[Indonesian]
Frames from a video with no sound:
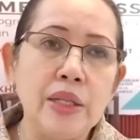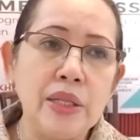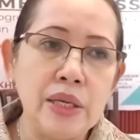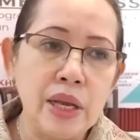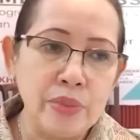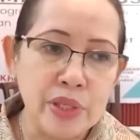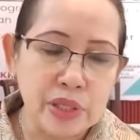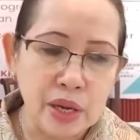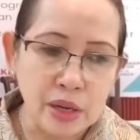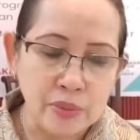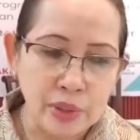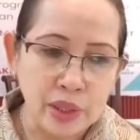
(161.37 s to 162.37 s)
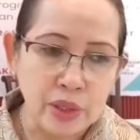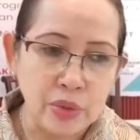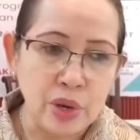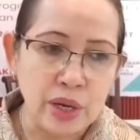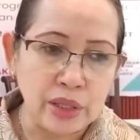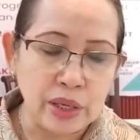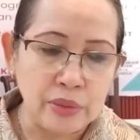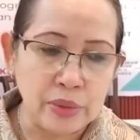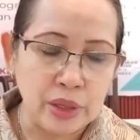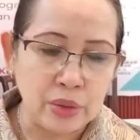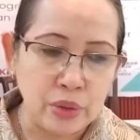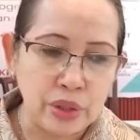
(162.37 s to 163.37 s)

tidak bisa mengeluarkan uh,